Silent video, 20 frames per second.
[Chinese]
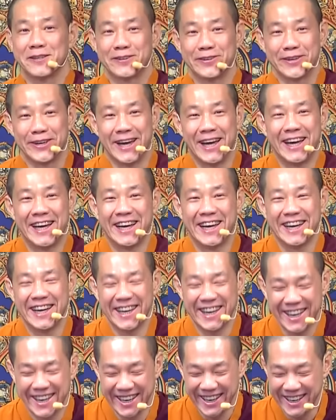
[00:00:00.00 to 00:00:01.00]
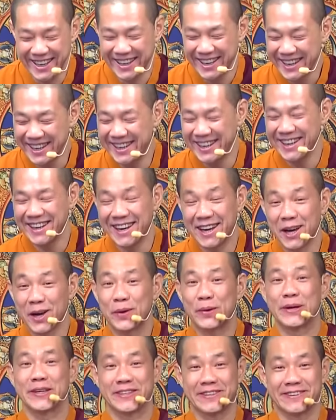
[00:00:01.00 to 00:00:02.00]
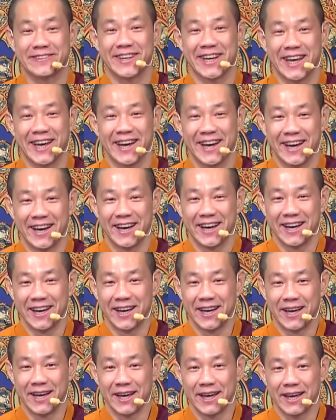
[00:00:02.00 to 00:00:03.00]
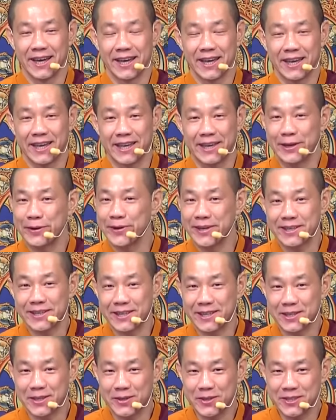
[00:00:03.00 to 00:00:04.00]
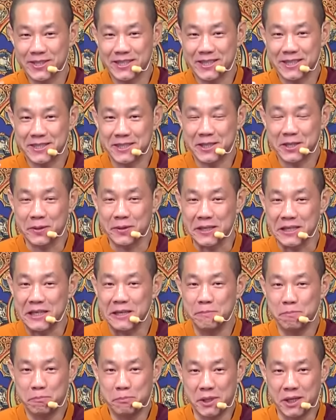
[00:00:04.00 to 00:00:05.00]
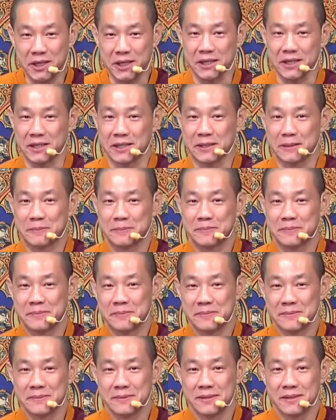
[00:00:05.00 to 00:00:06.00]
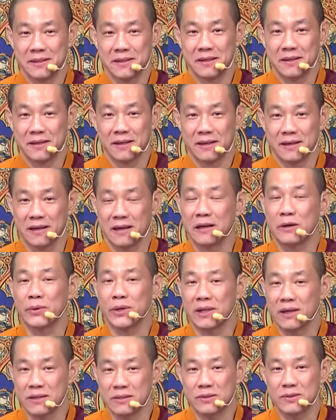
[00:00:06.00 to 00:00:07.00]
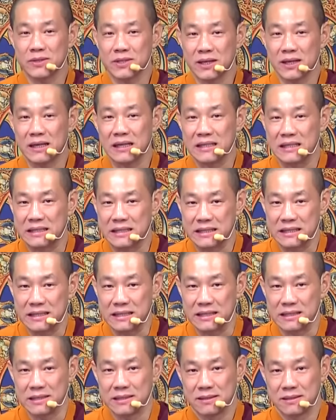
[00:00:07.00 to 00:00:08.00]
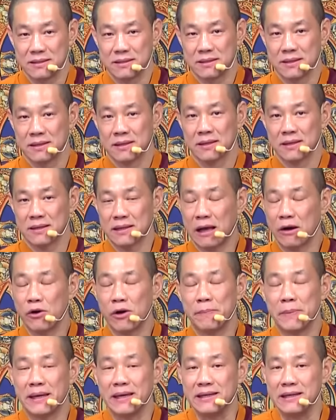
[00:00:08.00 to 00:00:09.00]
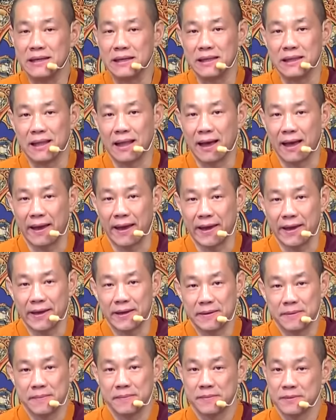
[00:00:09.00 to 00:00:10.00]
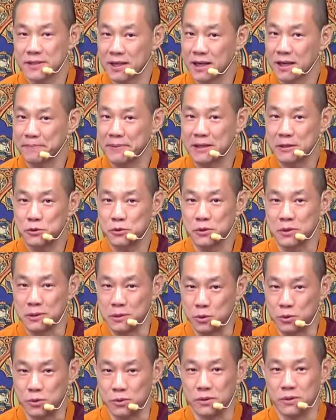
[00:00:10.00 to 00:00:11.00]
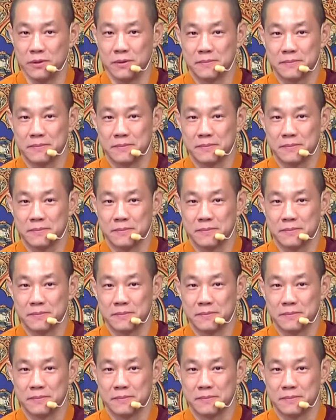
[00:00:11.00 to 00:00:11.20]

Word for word: 对不对？为什么呢？ 因为这个东西，这种音频跟鬼道众生很近，它会被引来，在那边群聚，